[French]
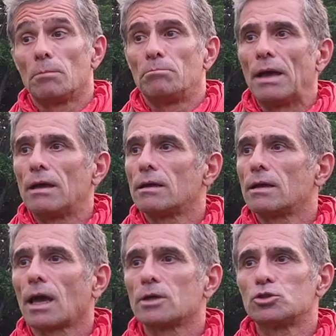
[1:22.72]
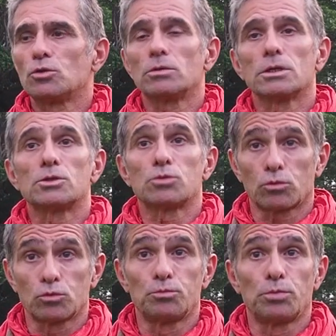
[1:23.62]
Ben, la région est
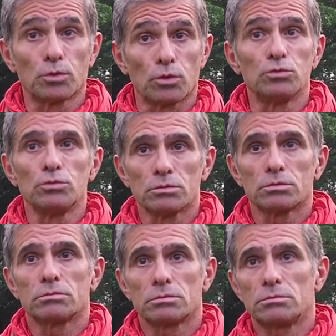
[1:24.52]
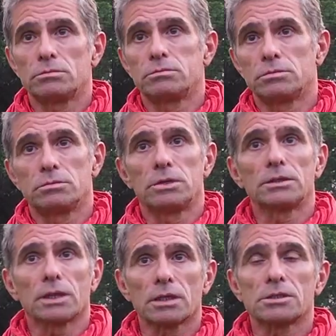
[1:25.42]
surtout peu connue.
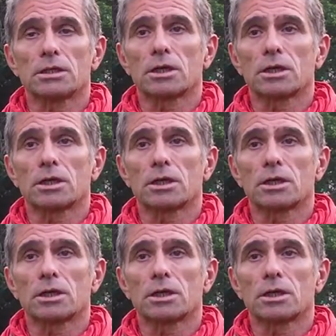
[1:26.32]
L'intérêt de cette